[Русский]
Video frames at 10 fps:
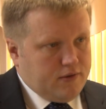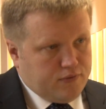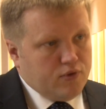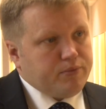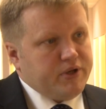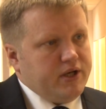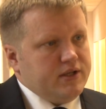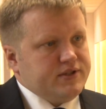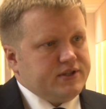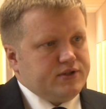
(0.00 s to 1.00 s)
Формы
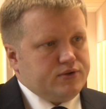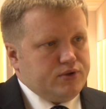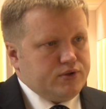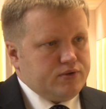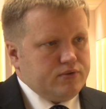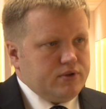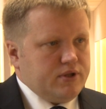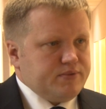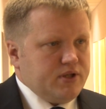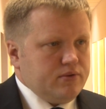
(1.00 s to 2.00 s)
реализации
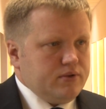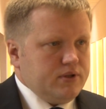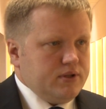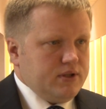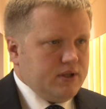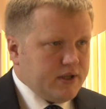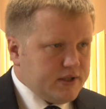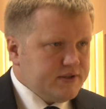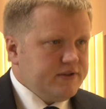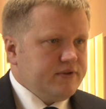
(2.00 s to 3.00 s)
существуют абсолютно
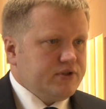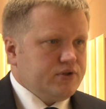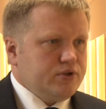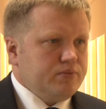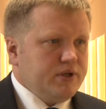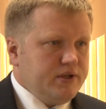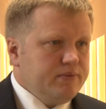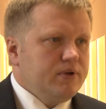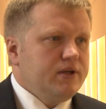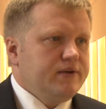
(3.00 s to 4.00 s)
разные. Важно, чтобы они
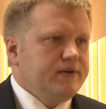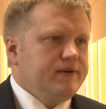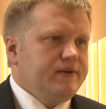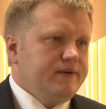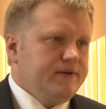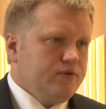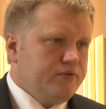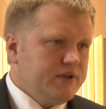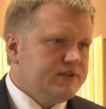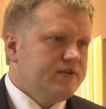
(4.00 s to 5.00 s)
были
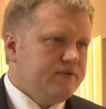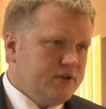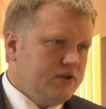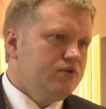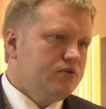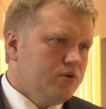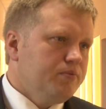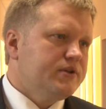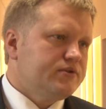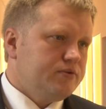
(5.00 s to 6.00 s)
увязаны в единую
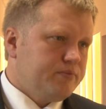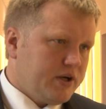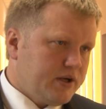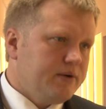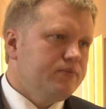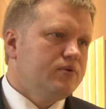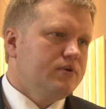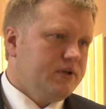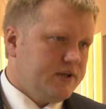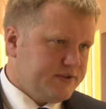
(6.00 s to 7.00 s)
комплексную программу
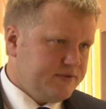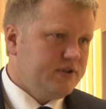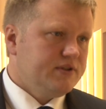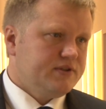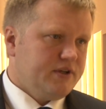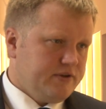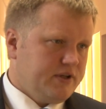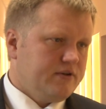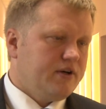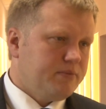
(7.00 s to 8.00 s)
развития
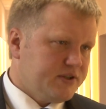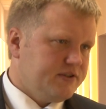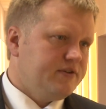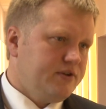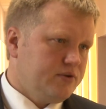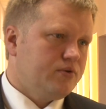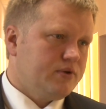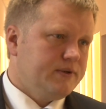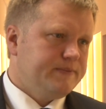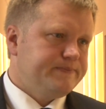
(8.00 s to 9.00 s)
образования
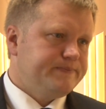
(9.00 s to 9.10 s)
города.